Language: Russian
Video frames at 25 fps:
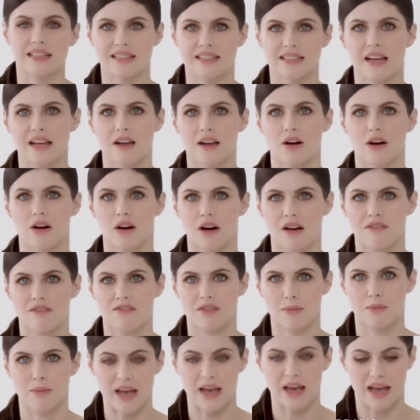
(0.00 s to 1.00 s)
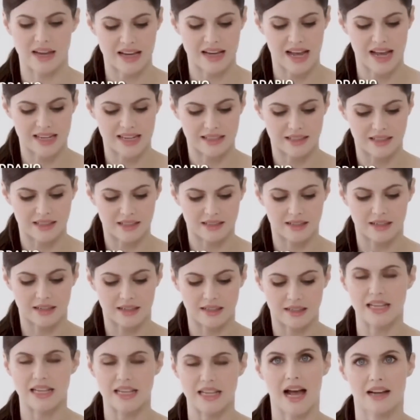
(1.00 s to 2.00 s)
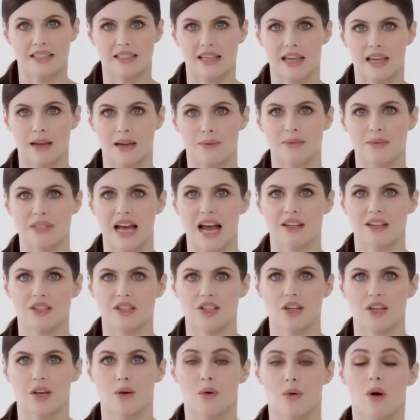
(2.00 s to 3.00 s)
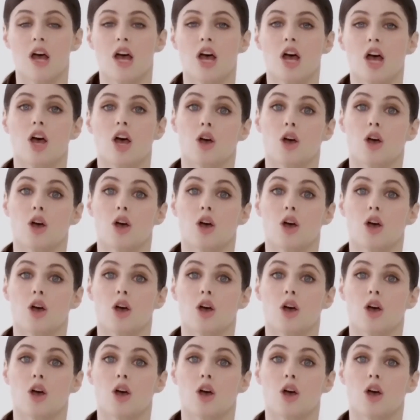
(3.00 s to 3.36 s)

шотландской группой Frightened Rabbit. Узкие группы точно такая